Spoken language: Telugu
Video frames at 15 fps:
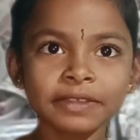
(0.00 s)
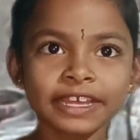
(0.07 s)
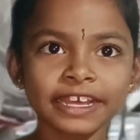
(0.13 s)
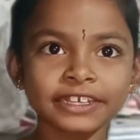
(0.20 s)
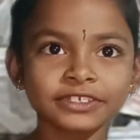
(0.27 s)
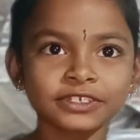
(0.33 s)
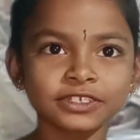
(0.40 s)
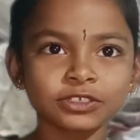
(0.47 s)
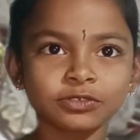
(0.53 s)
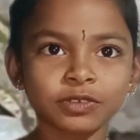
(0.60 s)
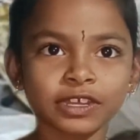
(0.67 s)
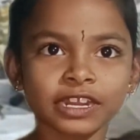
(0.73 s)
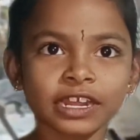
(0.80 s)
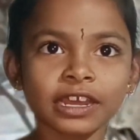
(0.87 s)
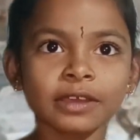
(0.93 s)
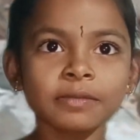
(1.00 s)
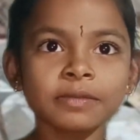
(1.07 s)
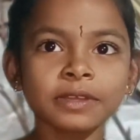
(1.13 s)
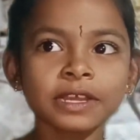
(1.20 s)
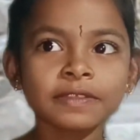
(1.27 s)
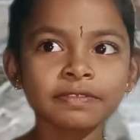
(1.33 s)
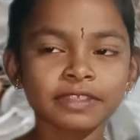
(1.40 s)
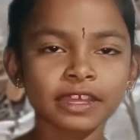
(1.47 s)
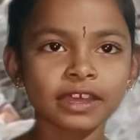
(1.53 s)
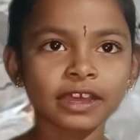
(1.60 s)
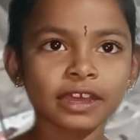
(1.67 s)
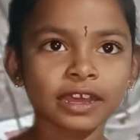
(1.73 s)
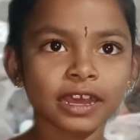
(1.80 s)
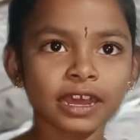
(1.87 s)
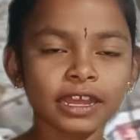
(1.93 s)
is Suswara.
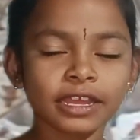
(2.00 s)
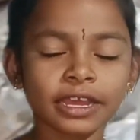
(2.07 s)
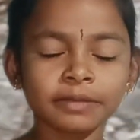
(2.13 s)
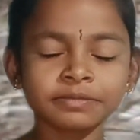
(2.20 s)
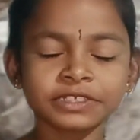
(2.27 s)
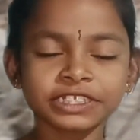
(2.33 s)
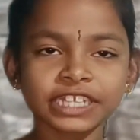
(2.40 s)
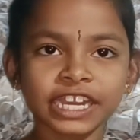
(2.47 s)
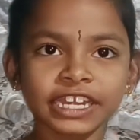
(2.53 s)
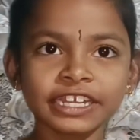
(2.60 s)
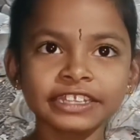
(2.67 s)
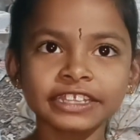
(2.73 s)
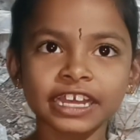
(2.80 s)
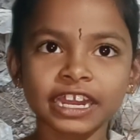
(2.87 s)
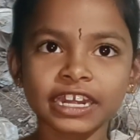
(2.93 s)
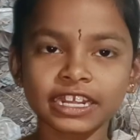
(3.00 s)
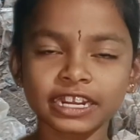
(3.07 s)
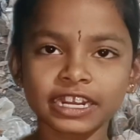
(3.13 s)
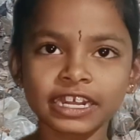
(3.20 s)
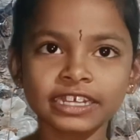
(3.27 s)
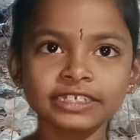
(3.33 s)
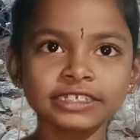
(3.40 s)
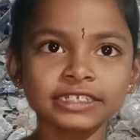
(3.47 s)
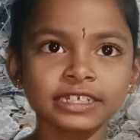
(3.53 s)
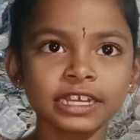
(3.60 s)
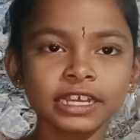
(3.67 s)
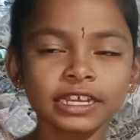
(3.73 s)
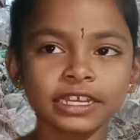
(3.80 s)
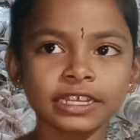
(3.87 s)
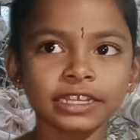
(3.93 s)
I am studying third class
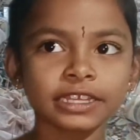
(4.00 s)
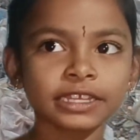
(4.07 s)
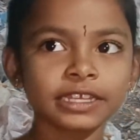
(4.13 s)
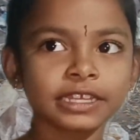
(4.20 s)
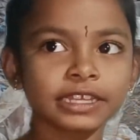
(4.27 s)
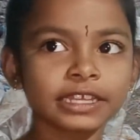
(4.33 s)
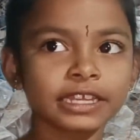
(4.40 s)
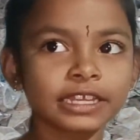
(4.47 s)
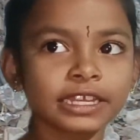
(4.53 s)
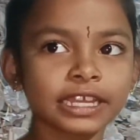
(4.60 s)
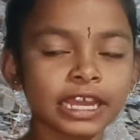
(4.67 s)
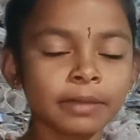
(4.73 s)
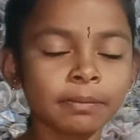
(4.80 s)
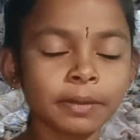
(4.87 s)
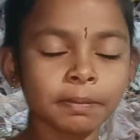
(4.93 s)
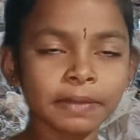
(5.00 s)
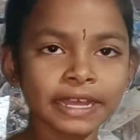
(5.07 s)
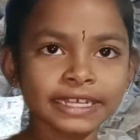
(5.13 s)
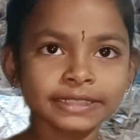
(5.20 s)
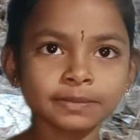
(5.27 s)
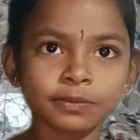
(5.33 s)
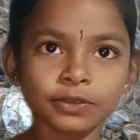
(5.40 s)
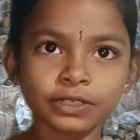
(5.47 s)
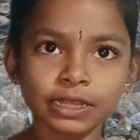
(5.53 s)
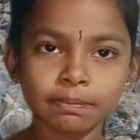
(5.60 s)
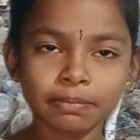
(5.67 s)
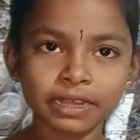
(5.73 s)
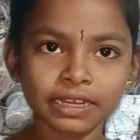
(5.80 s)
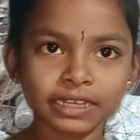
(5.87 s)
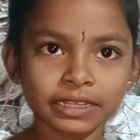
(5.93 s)
MPPS
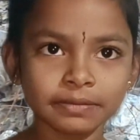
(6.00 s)
Bodapalli.